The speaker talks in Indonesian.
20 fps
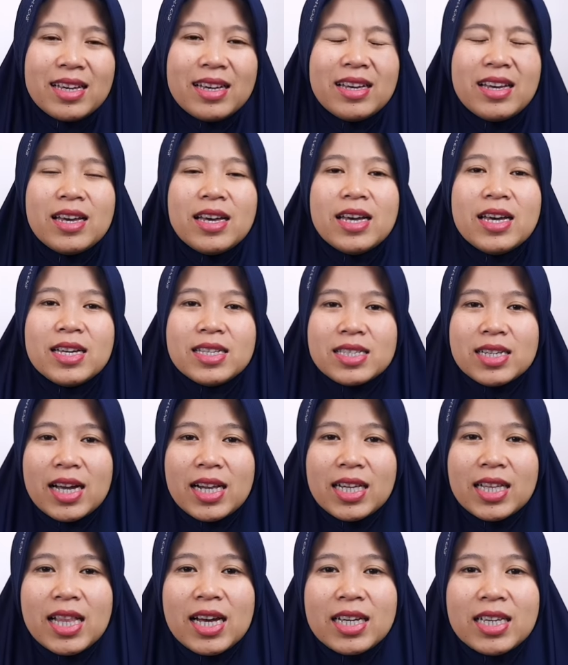Ya.
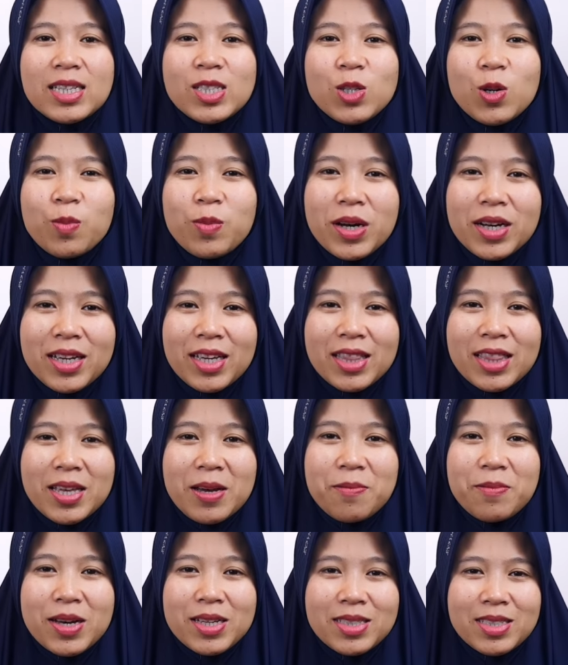Sekali lagi coba
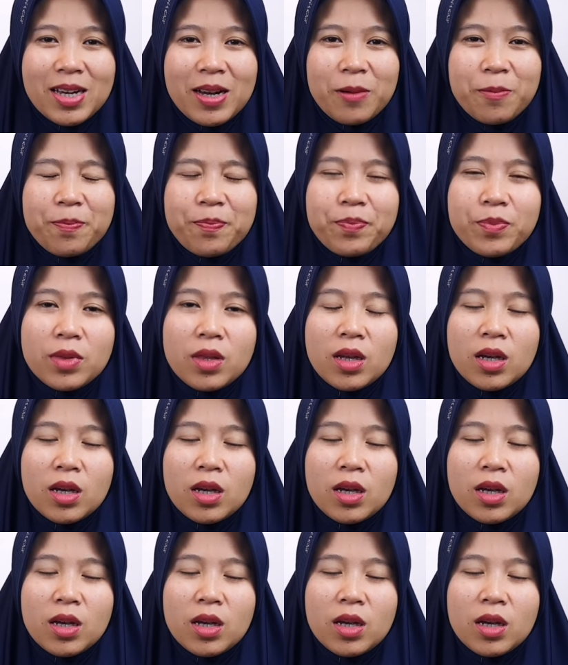kita baca.